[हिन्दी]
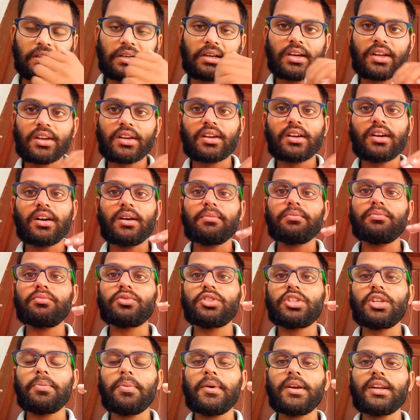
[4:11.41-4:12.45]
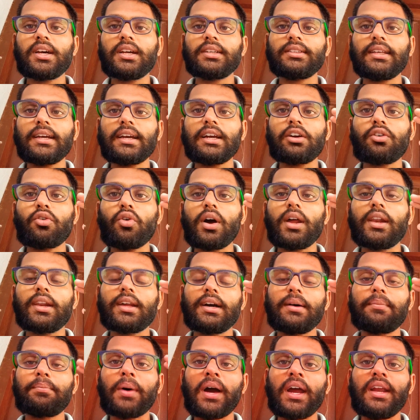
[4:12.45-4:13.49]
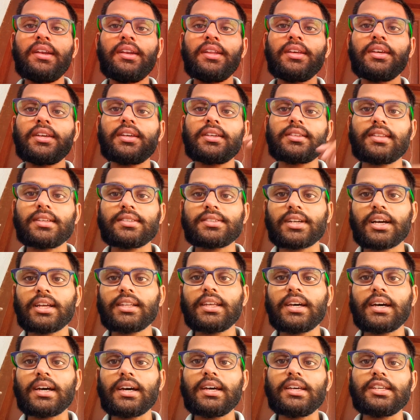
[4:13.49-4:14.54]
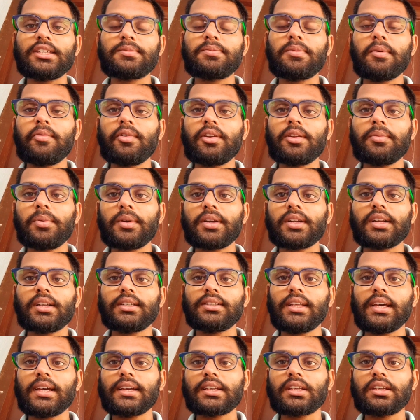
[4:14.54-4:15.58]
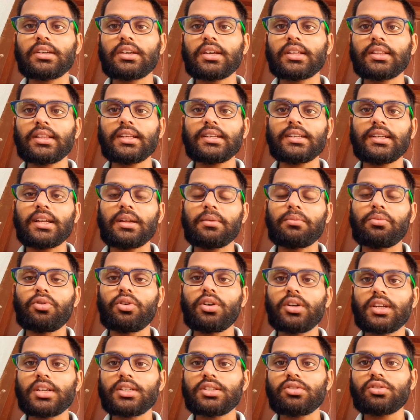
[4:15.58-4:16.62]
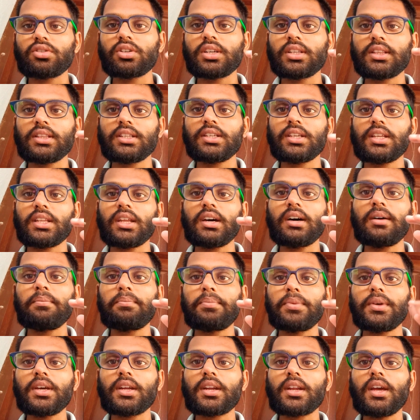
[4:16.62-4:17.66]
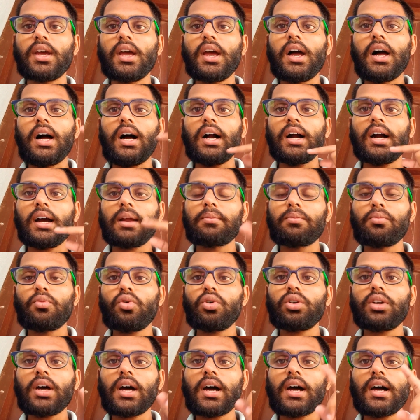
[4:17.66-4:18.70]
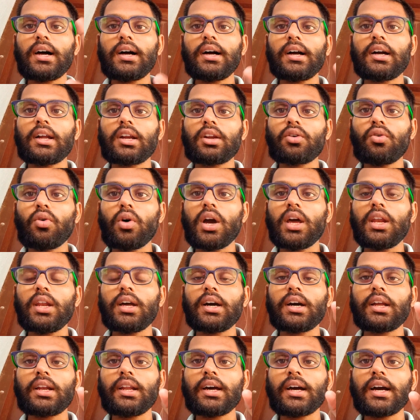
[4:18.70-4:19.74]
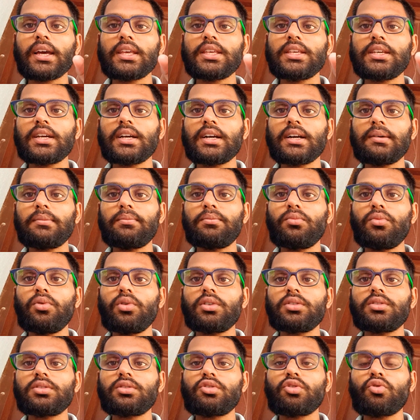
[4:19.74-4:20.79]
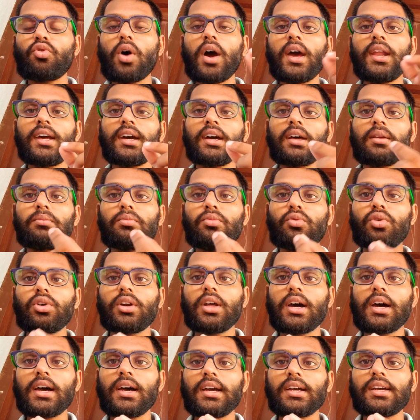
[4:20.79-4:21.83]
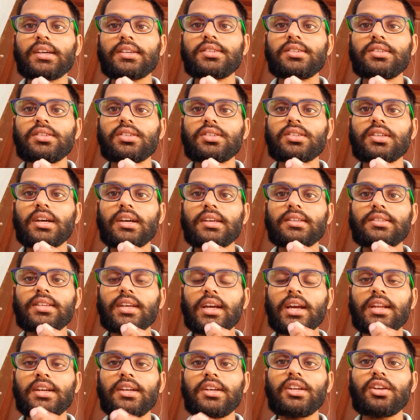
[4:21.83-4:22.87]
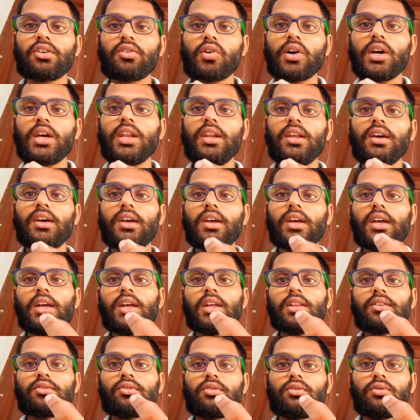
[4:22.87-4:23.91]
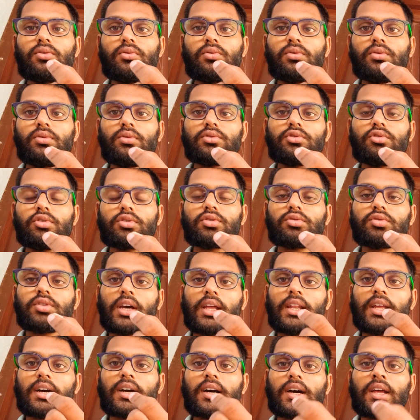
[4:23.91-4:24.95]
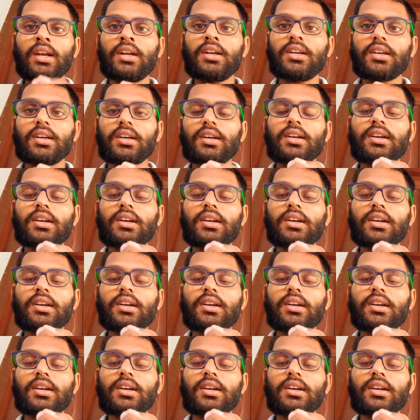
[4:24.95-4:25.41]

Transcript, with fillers: कर कम डिपेंड करता है कॉयल का बाइंडिंग कितना ज़्यादा है इस पर भी डिपेंड करता है कि कितना ज़्यादा वोल्टेज और कितना ज़्यादा अम्पियर अगर मोटा अगर कॉयल अगर लगाइएगा कॉयल अगर मोटा है किसी चीज़ का सेकेंडरी कॉयल तो वो जो है सो ज़्यादा करंट